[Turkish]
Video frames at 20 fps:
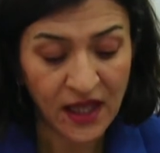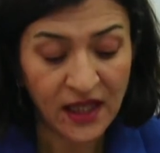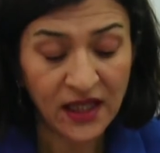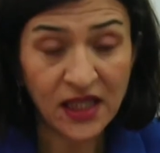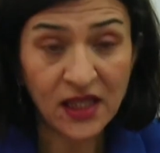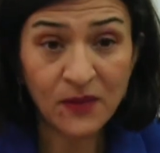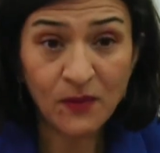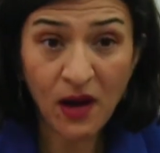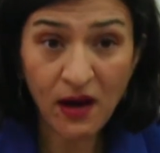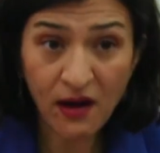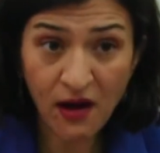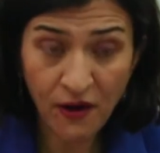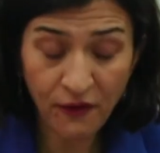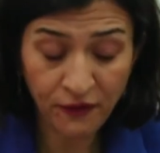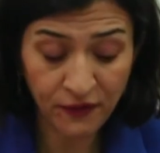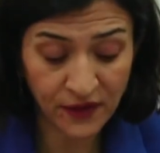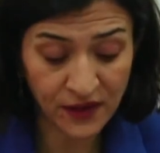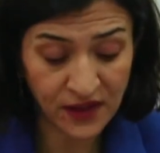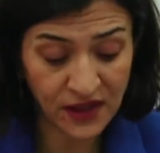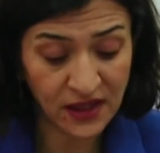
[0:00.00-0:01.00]
İmar
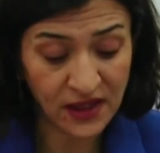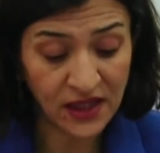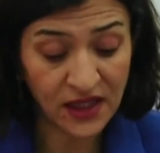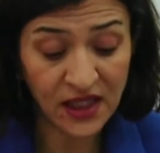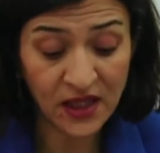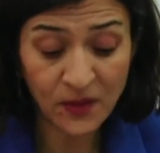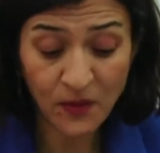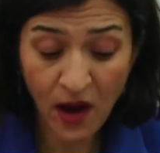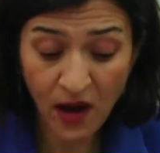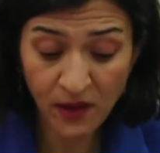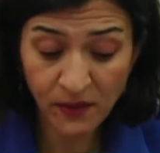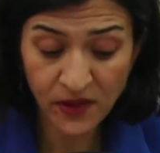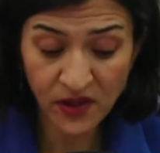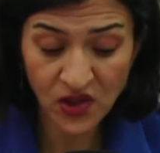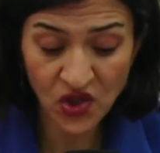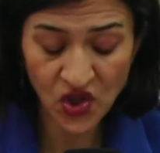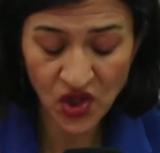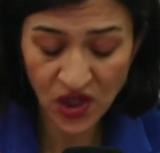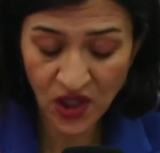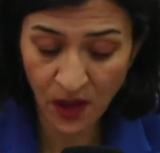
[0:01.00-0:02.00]
afları, imar
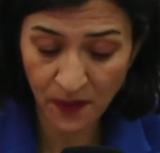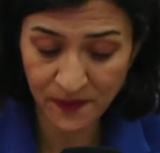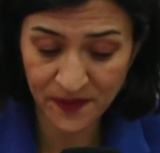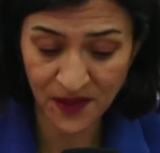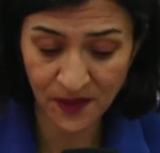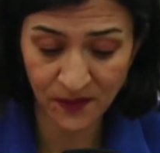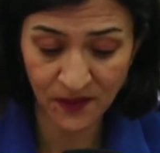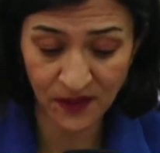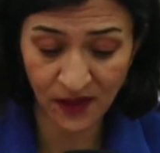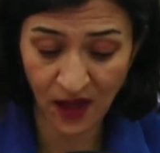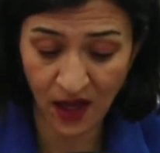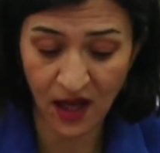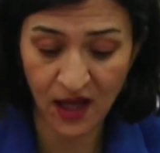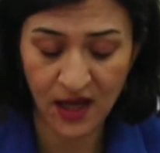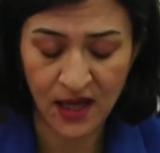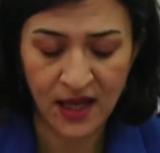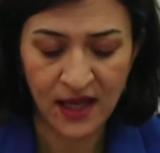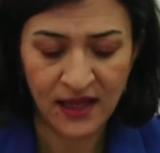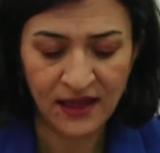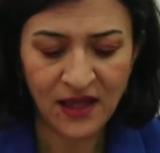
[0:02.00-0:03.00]
barışı kapsamında
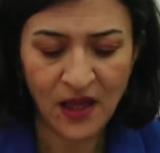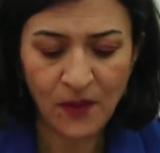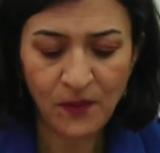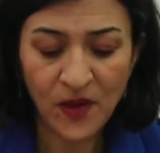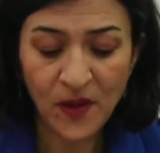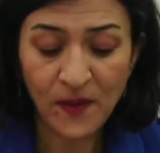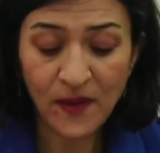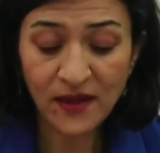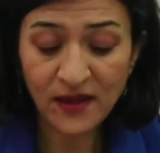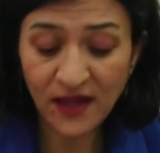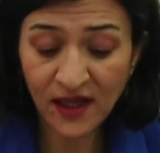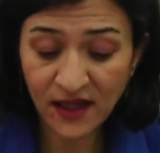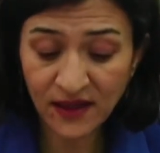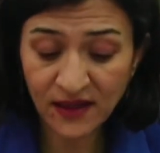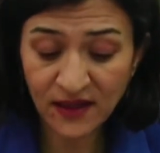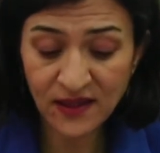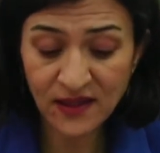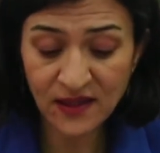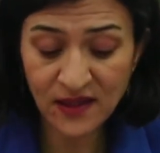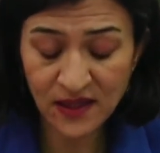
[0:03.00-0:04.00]
depreme
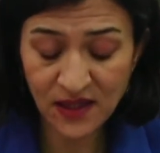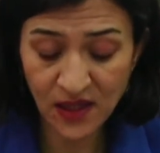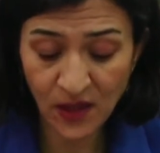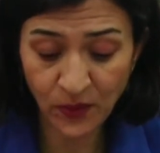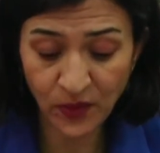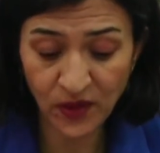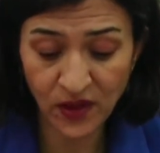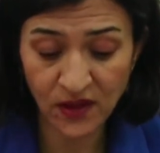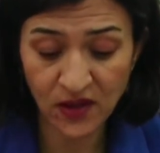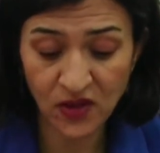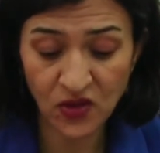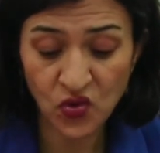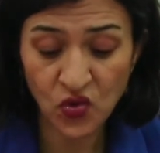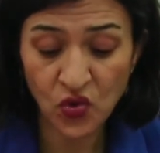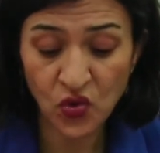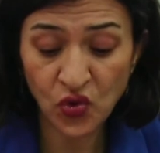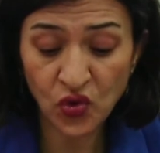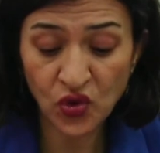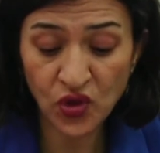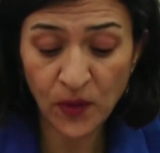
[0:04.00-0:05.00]
dayanıksız yapıların,
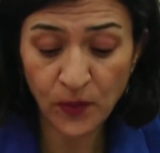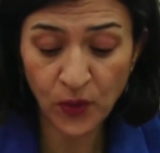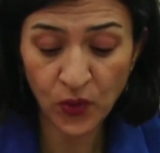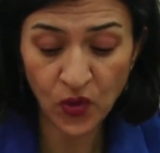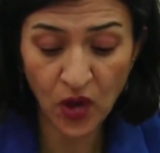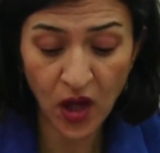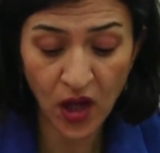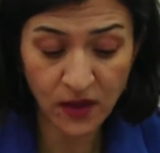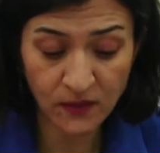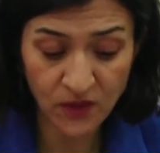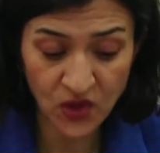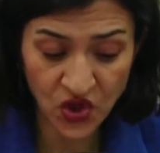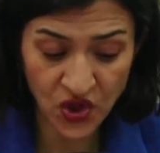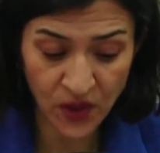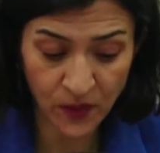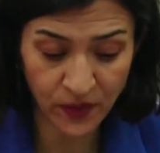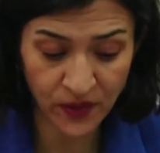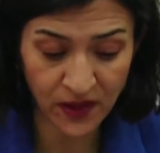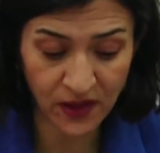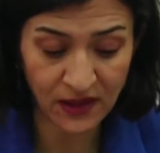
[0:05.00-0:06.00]
çürük raporu almış
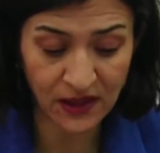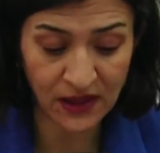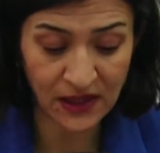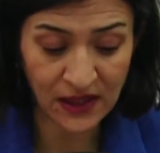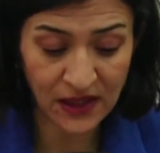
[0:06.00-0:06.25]
yapıların